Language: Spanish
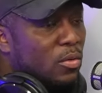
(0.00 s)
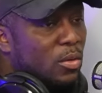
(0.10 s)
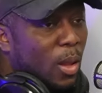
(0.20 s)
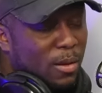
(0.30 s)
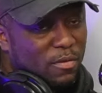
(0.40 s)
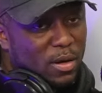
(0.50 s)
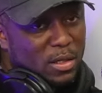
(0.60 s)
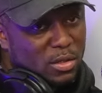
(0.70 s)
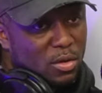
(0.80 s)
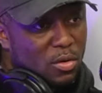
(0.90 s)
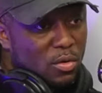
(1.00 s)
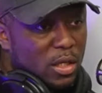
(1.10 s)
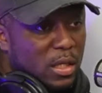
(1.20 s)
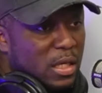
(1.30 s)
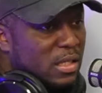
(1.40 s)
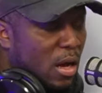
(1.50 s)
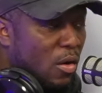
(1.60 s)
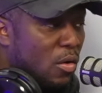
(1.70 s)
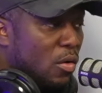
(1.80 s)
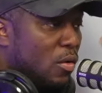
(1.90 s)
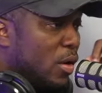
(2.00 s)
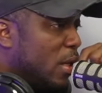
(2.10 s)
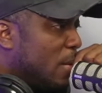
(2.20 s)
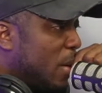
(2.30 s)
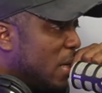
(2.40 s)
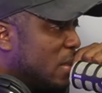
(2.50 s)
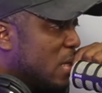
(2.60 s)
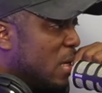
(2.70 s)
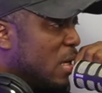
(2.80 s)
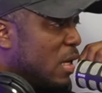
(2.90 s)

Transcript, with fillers: autorreflexión y desahogo y demás.